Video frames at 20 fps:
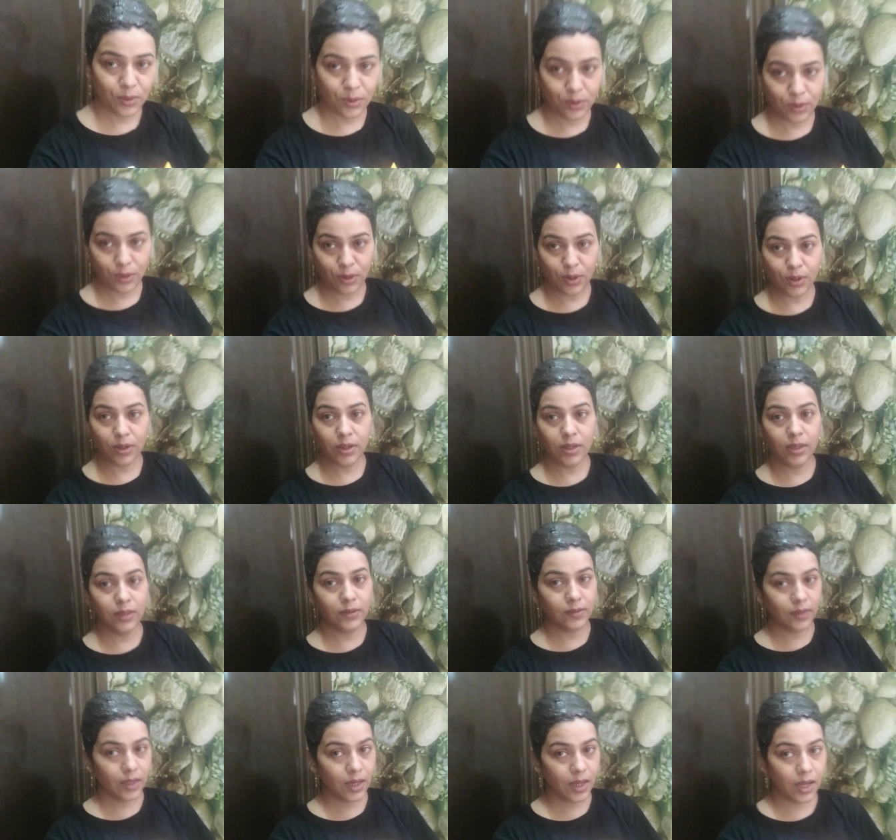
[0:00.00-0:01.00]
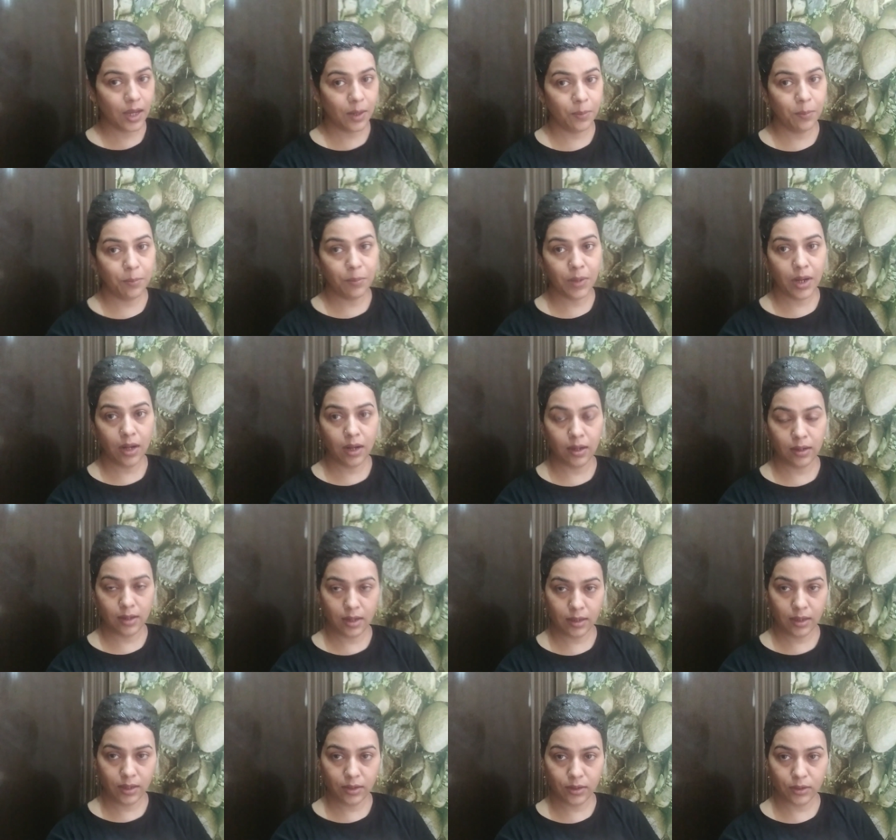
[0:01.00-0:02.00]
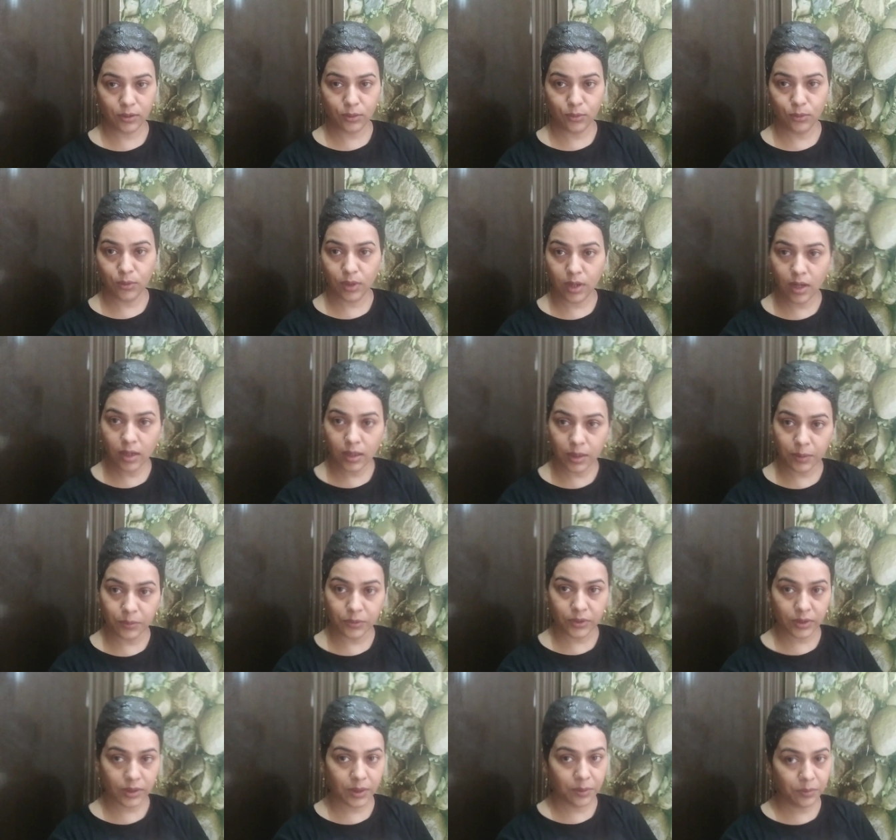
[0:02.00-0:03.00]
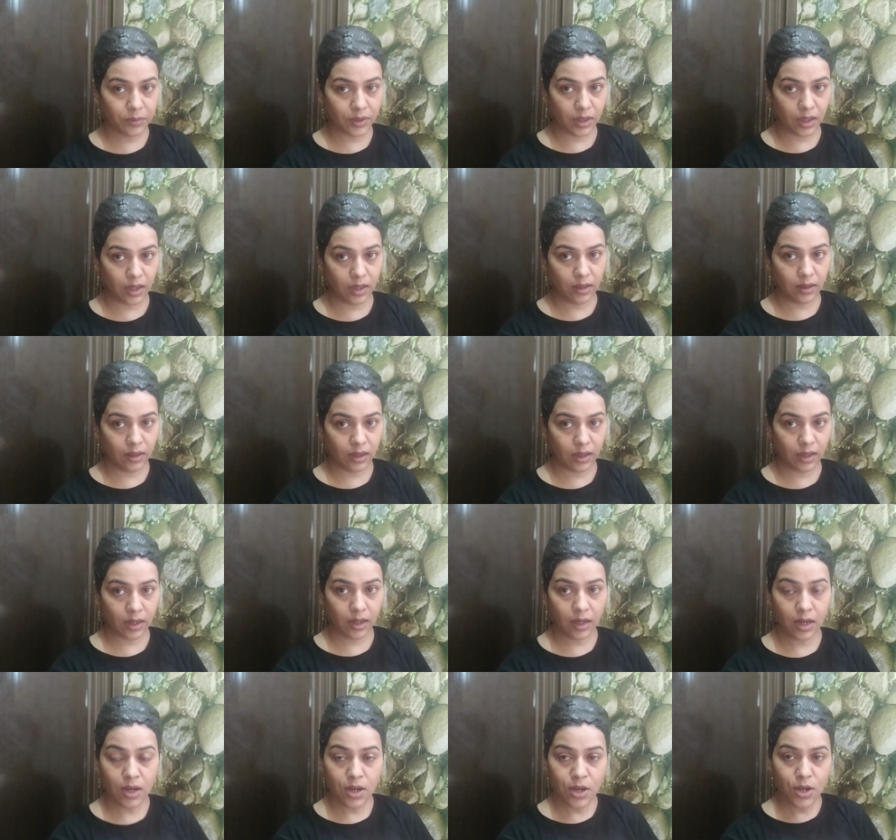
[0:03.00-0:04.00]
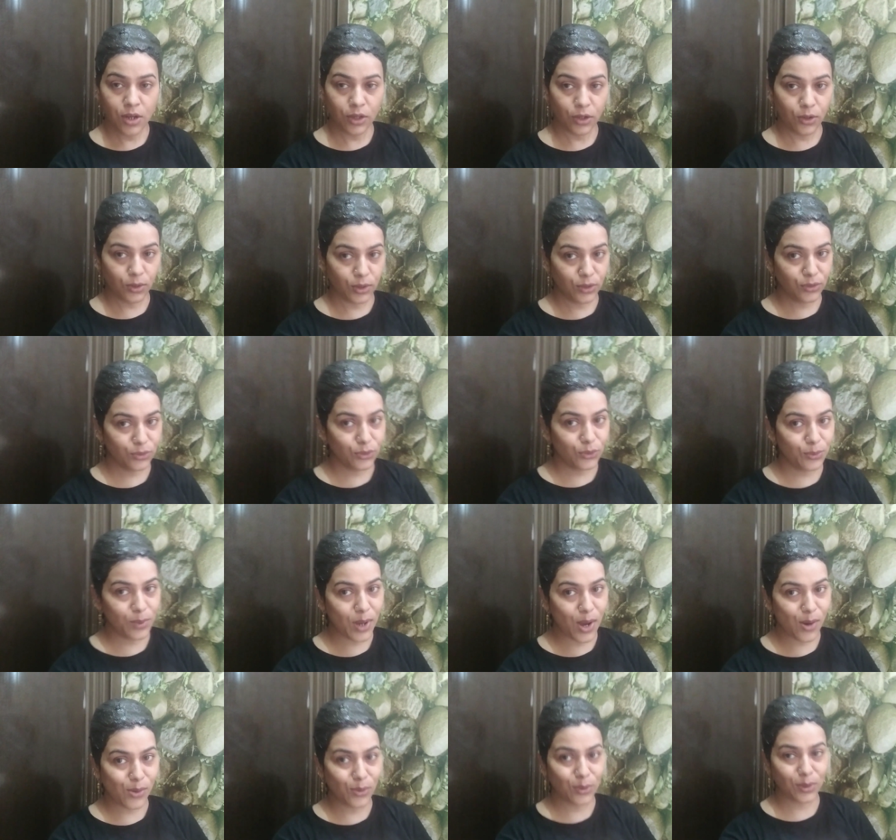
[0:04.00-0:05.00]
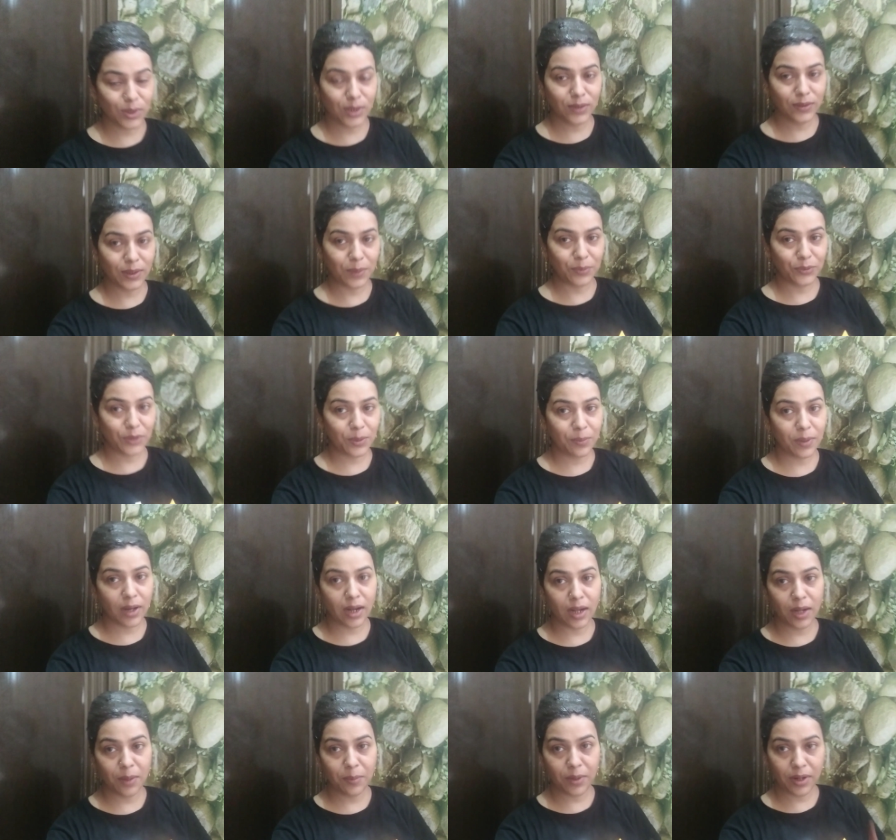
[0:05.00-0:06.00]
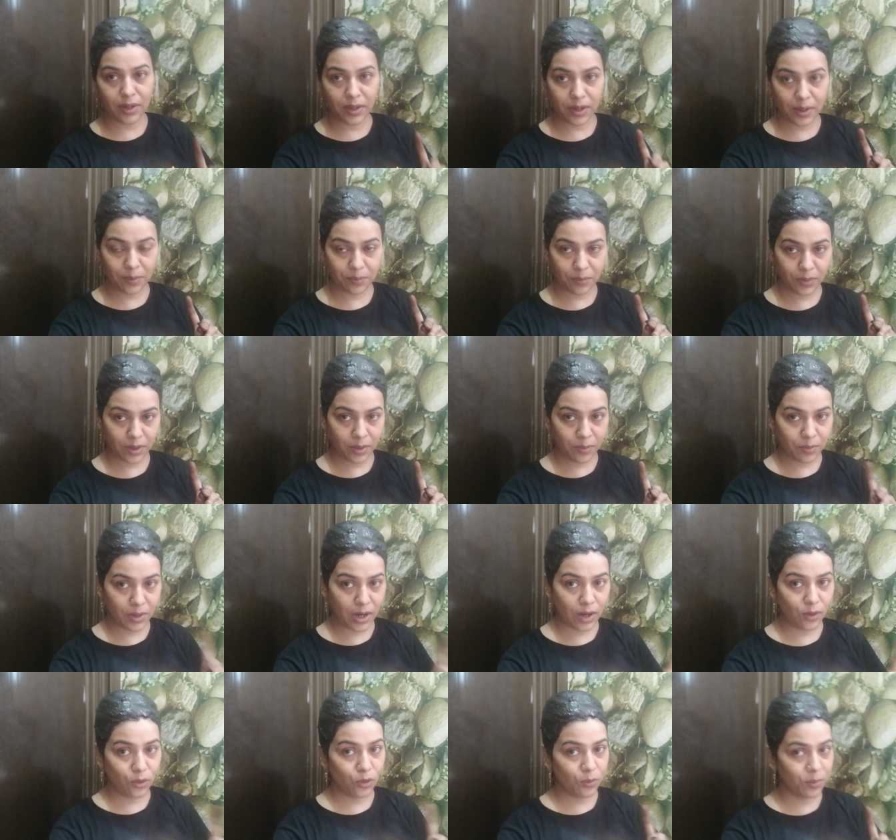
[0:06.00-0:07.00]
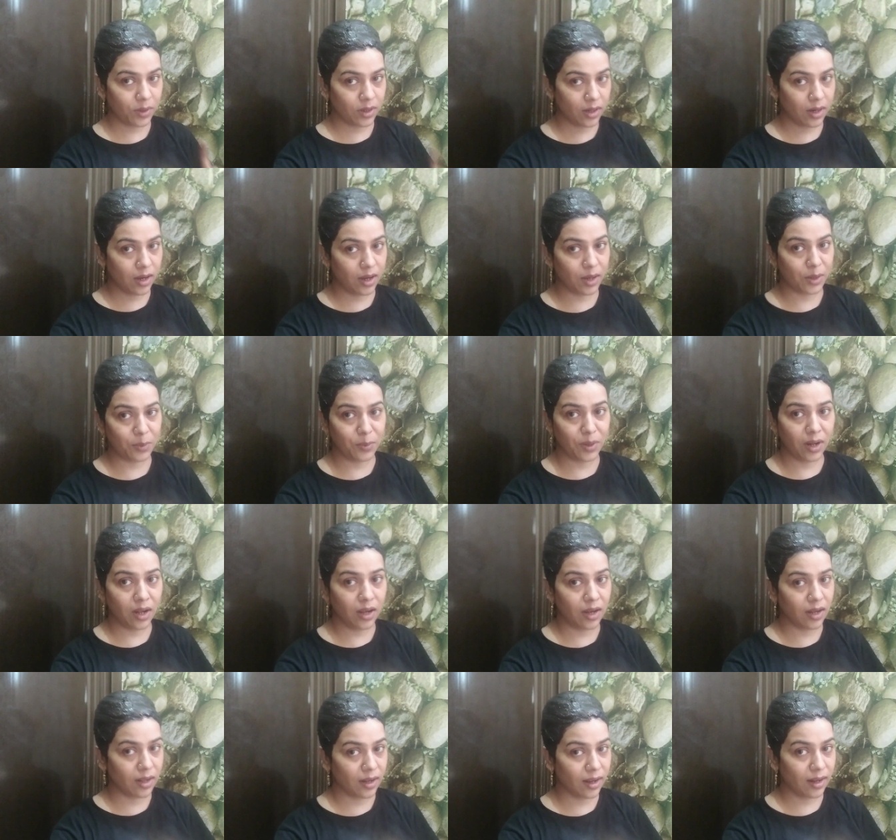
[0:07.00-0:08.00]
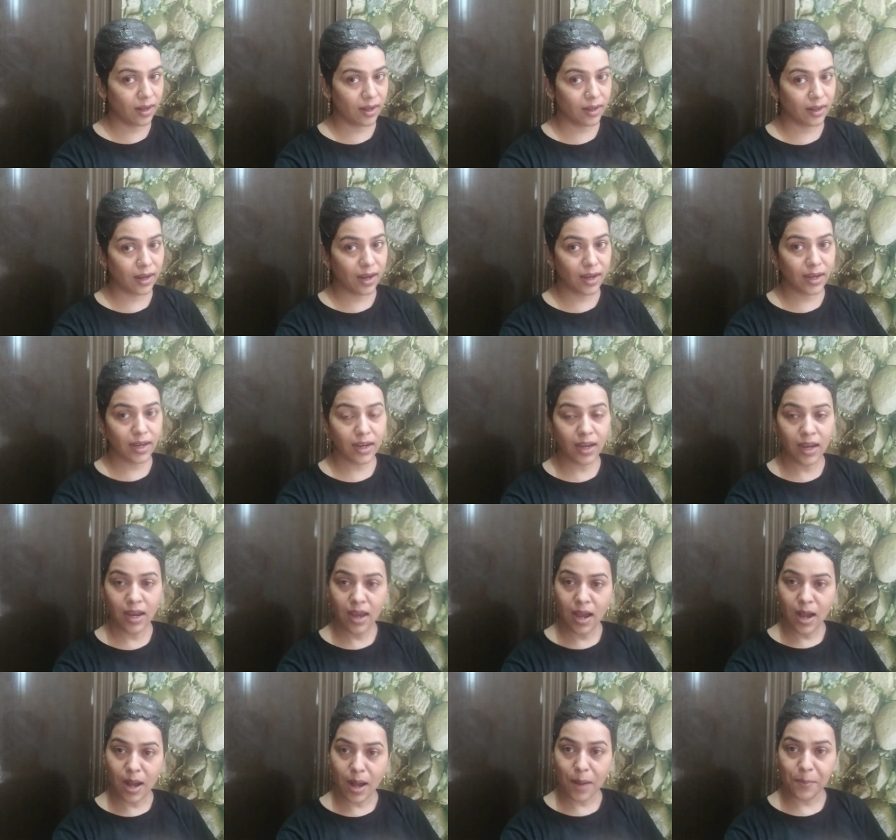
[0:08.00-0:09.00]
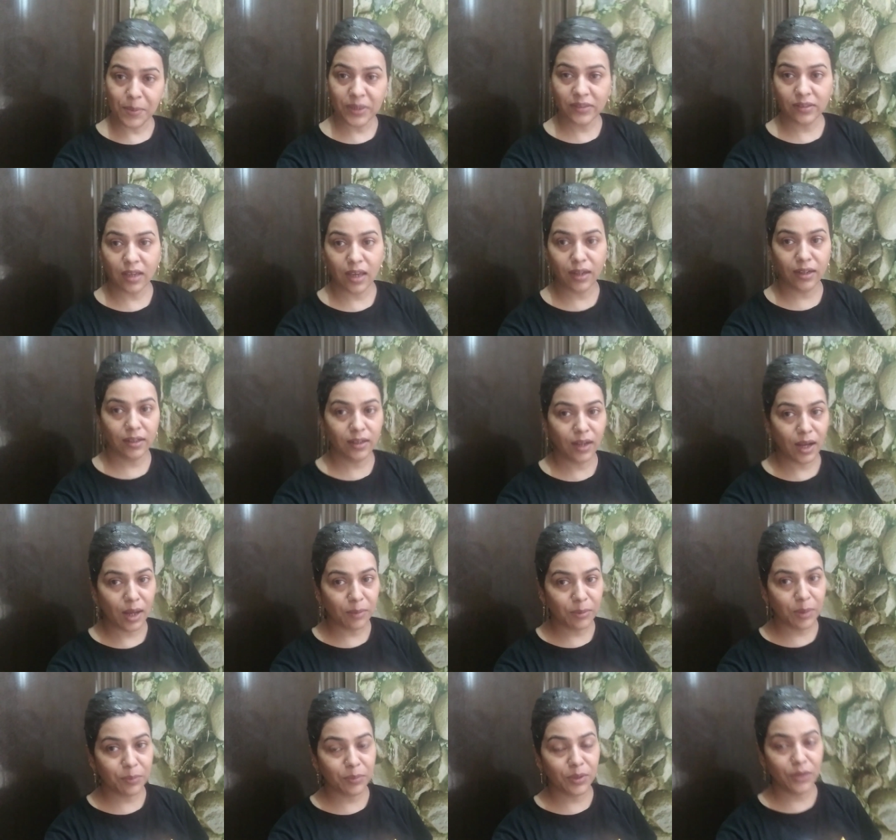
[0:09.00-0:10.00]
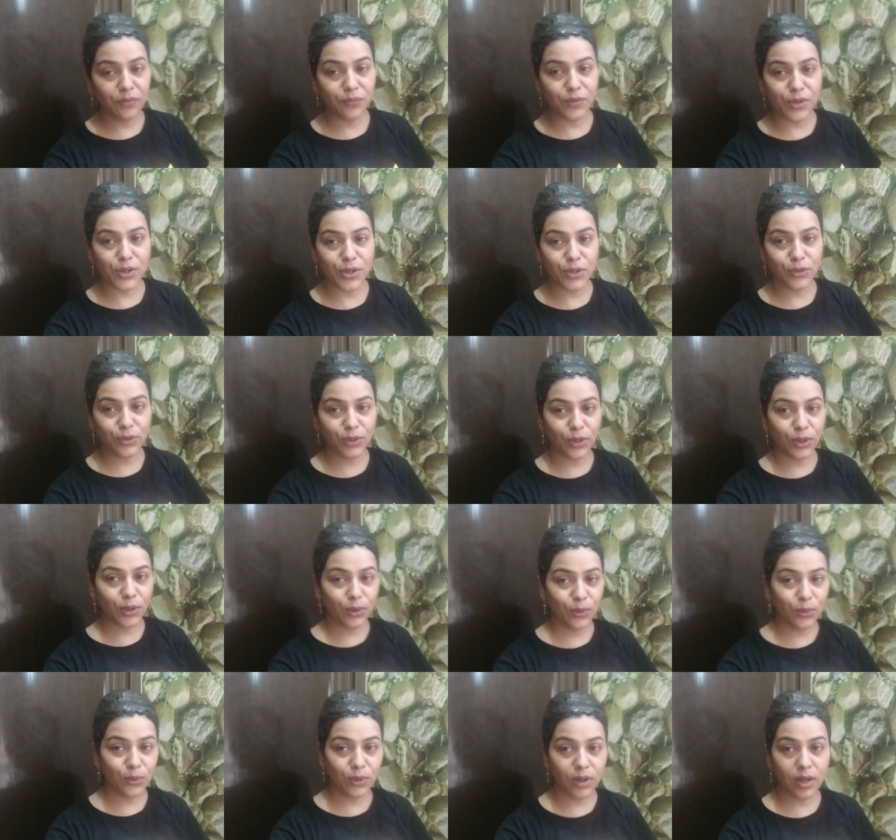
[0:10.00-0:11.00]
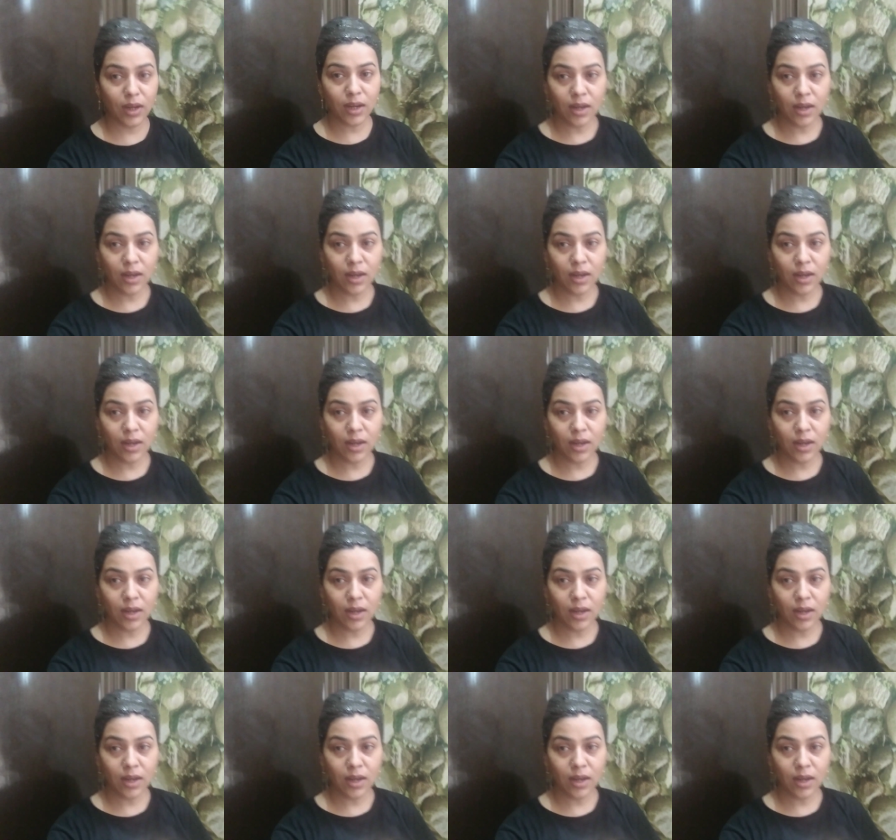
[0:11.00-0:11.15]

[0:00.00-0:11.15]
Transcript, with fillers: और इसे अब मैं लगा कर रखूँगी कम से कम तीन घंटे क्योंकि सुबह उठकर सबसे पहले मैंने अपने बालों में ये हर्बल हिना लगाई है अब मैं सारे काम अपने फिनिश कर लूँगी